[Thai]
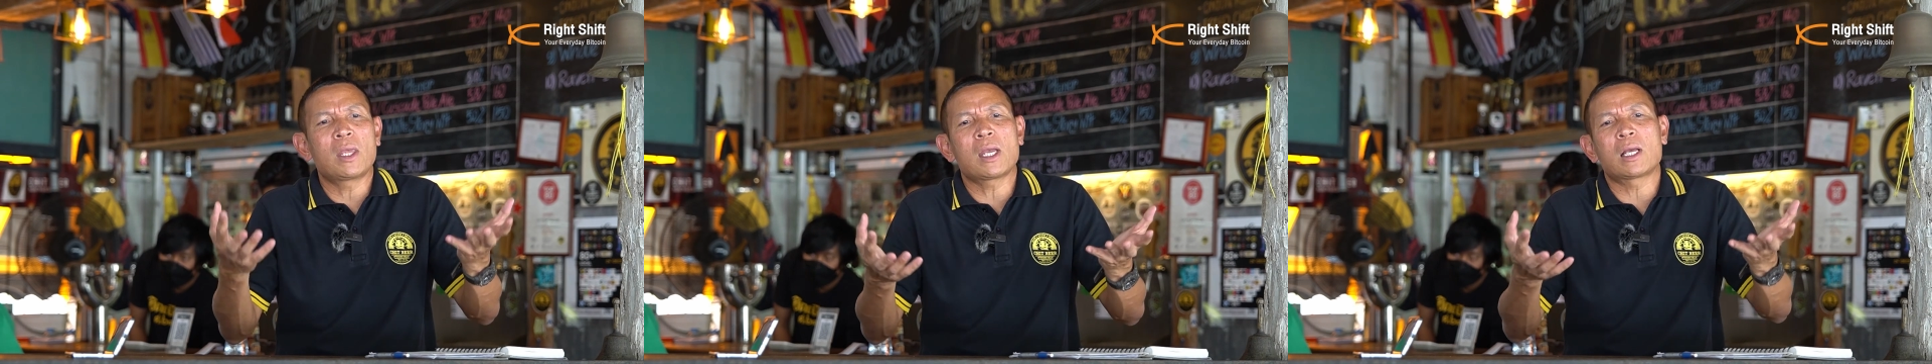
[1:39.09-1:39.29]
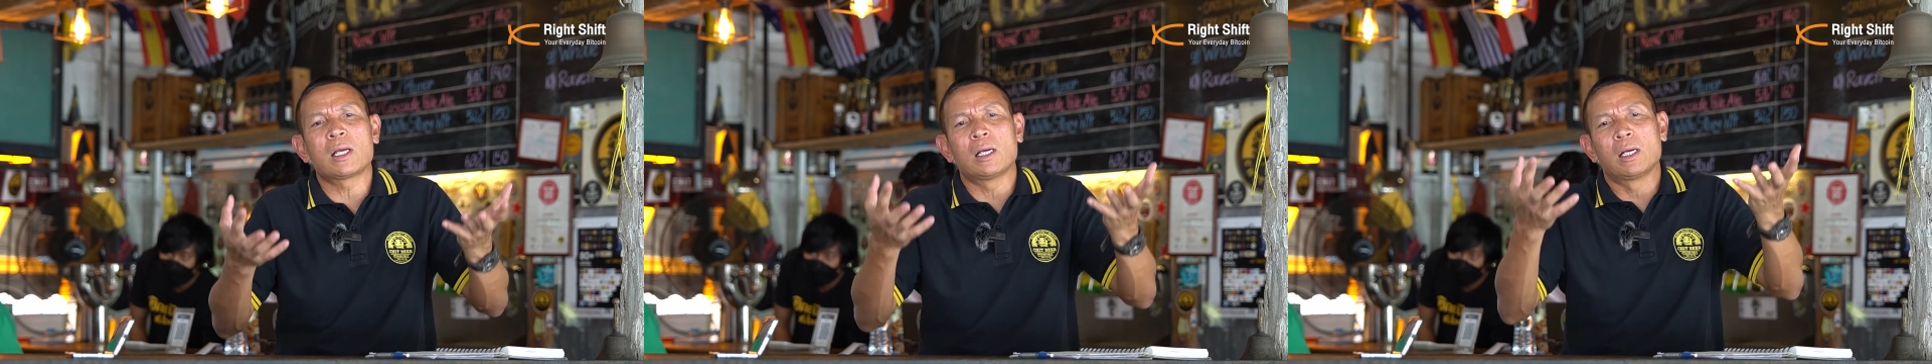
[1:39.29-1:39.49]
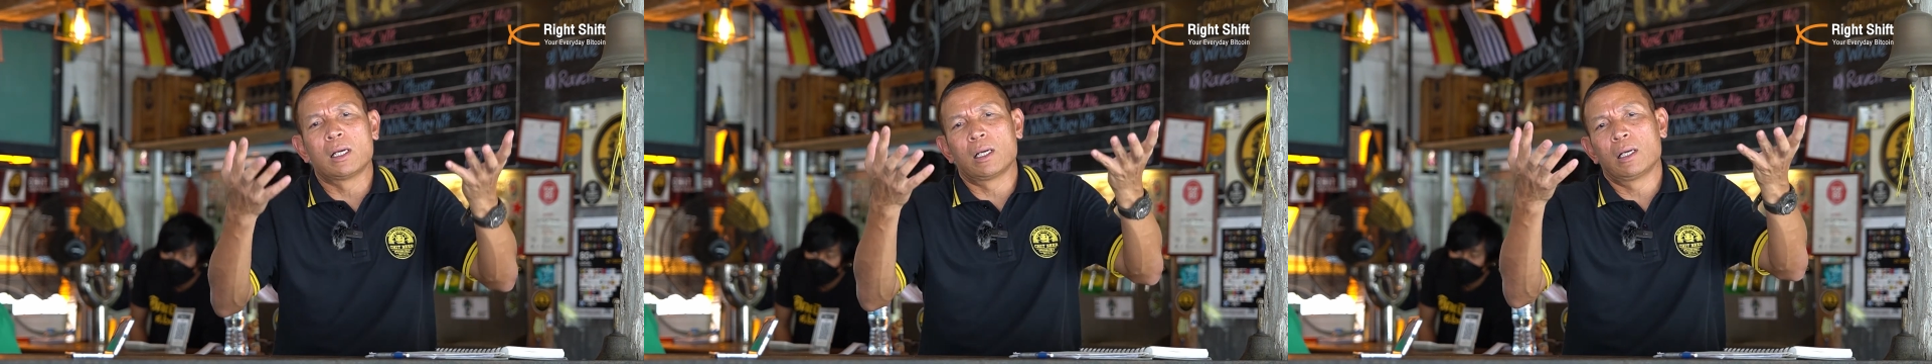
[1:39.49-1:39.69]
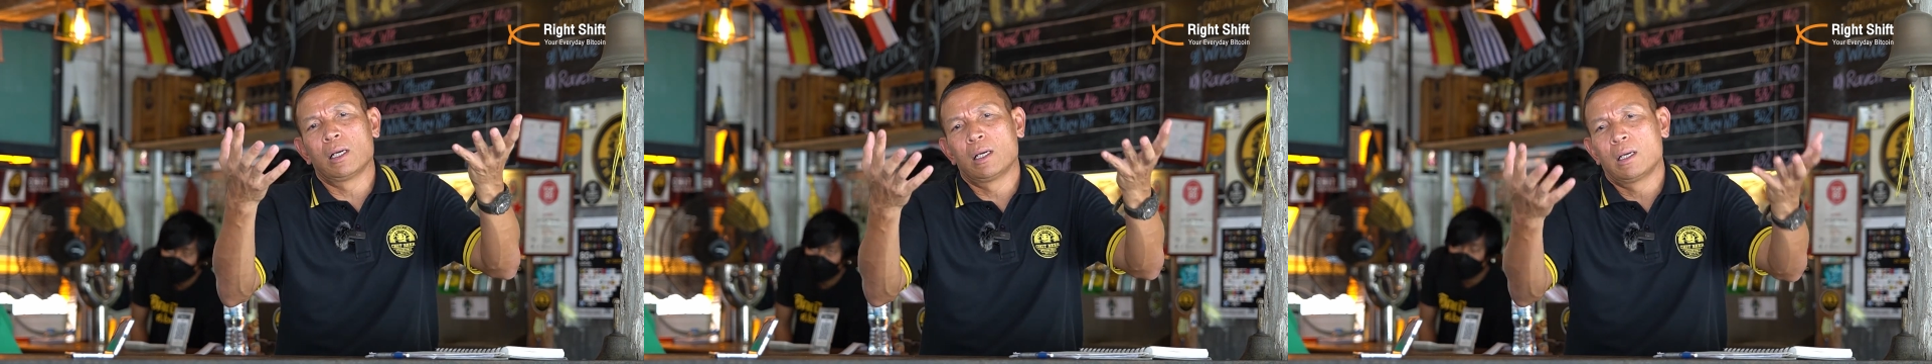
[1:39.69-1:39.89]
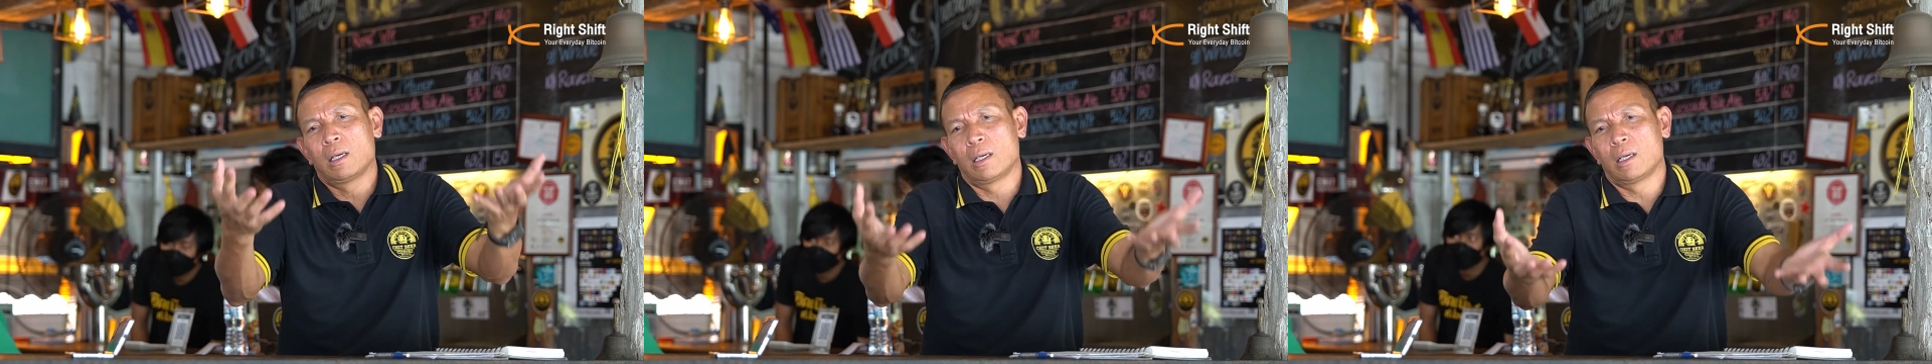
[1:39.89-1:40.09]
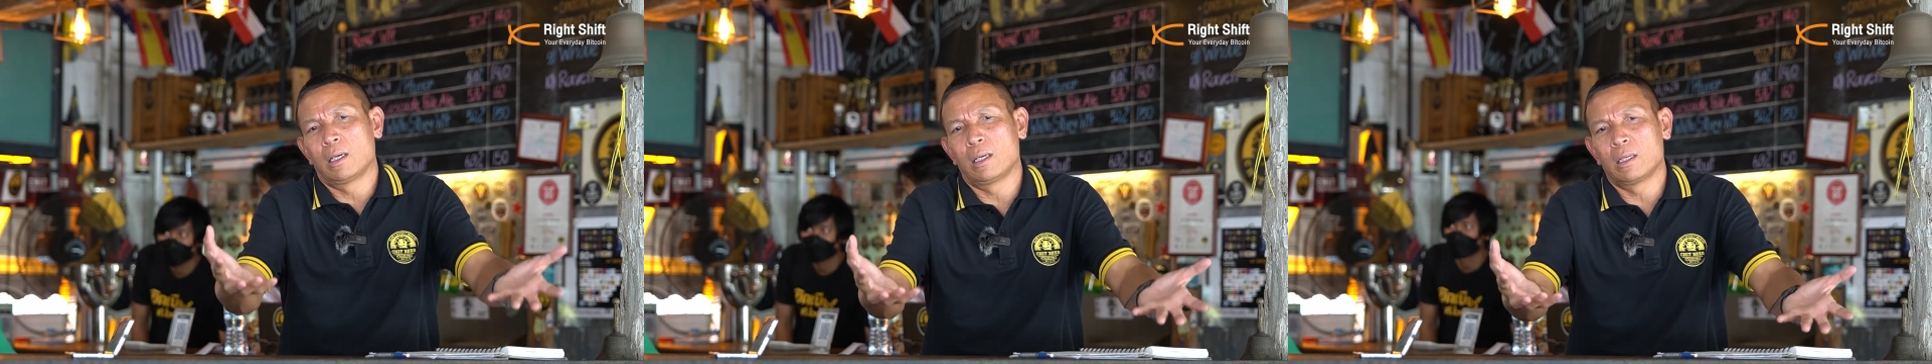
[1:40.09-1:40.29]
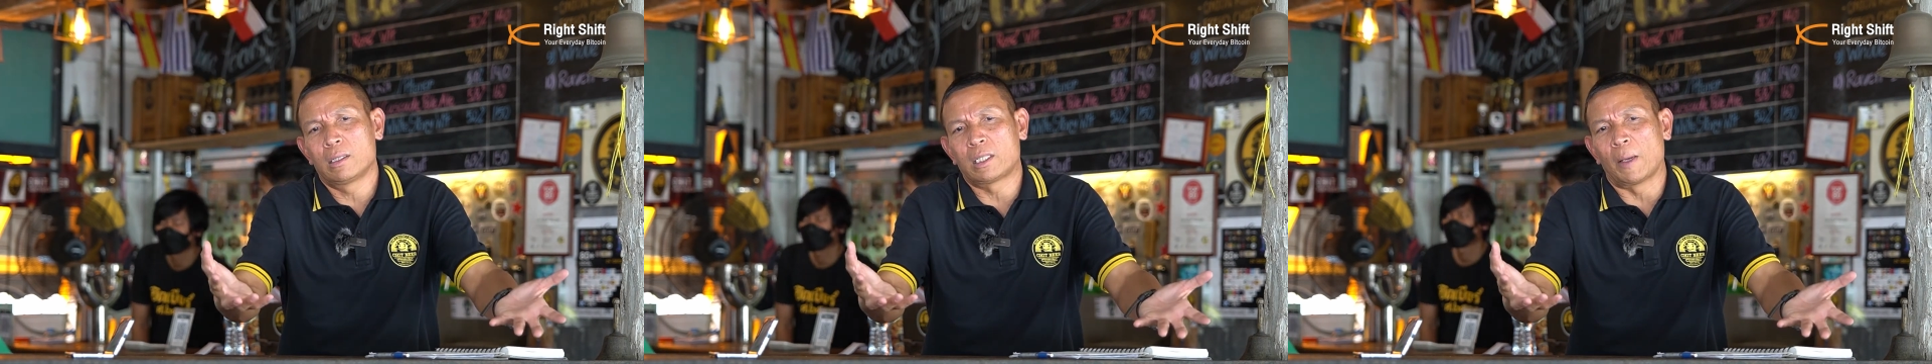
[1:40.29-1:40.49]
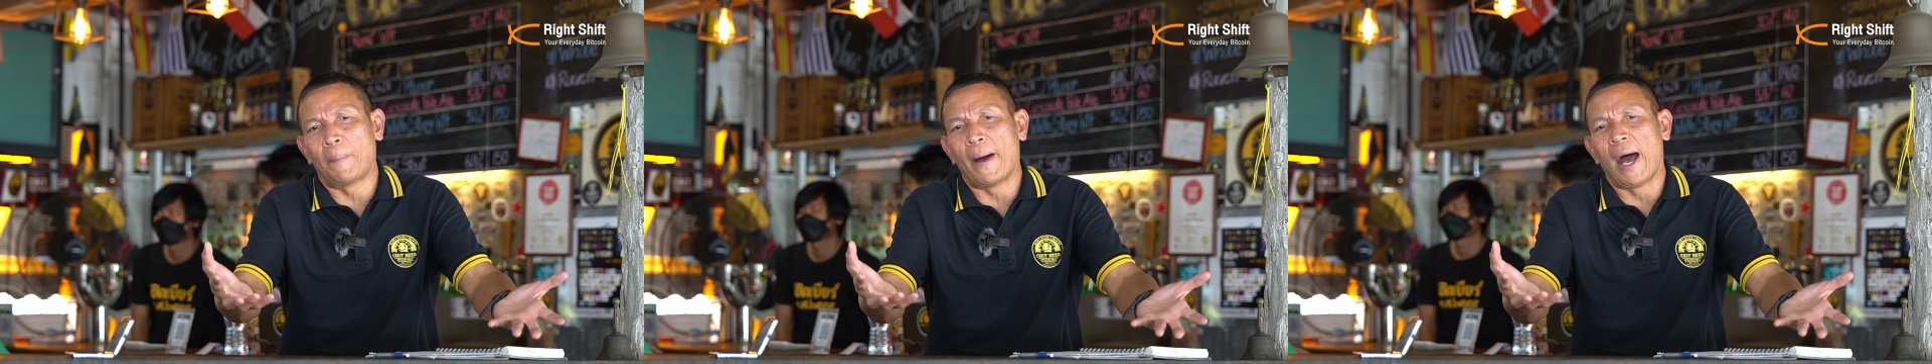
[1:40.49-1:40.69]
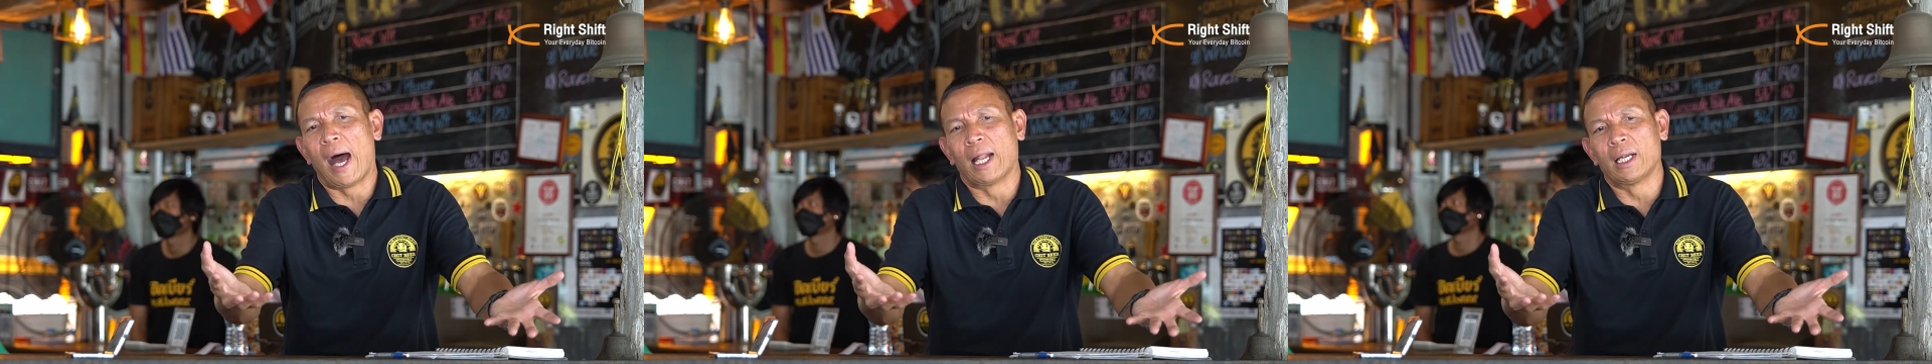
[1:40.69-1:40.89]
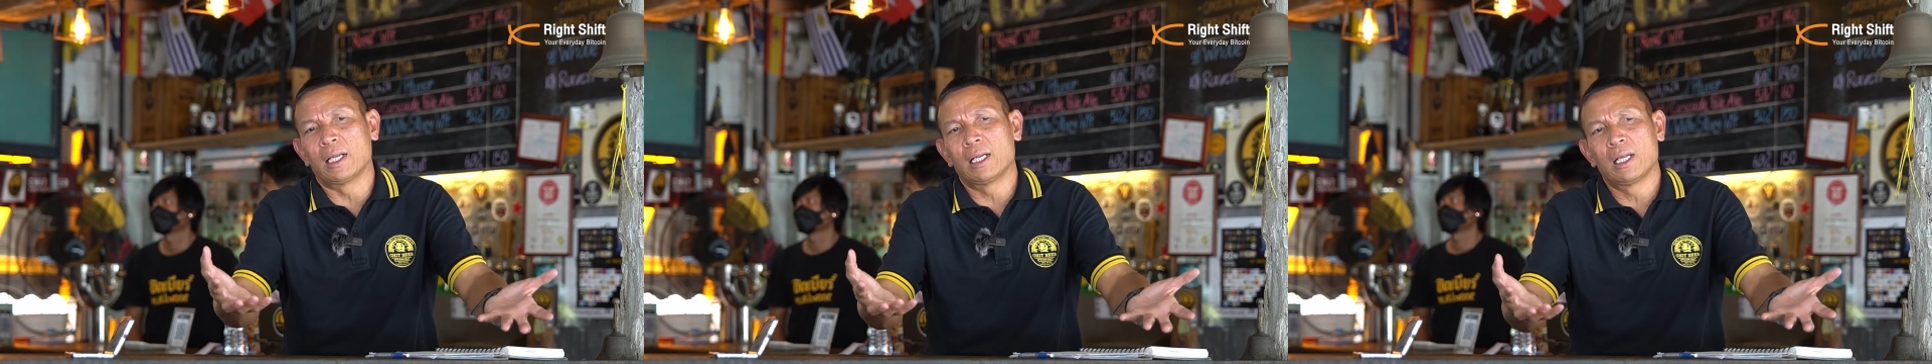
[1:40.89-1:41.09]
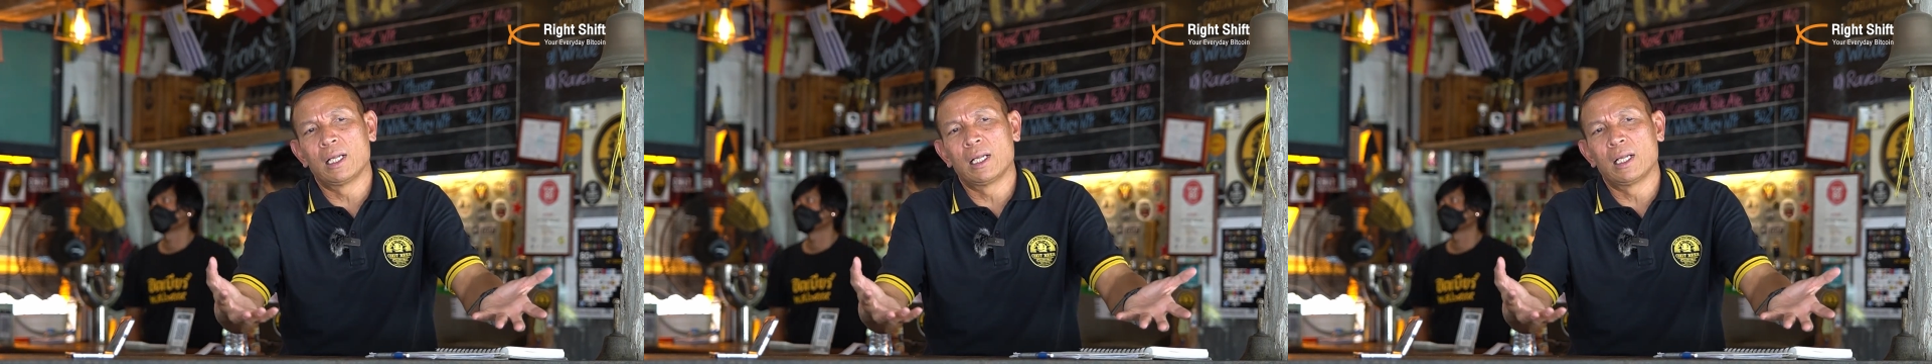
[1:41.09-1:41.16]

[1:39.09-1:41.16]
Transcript: นี่คือสะพาน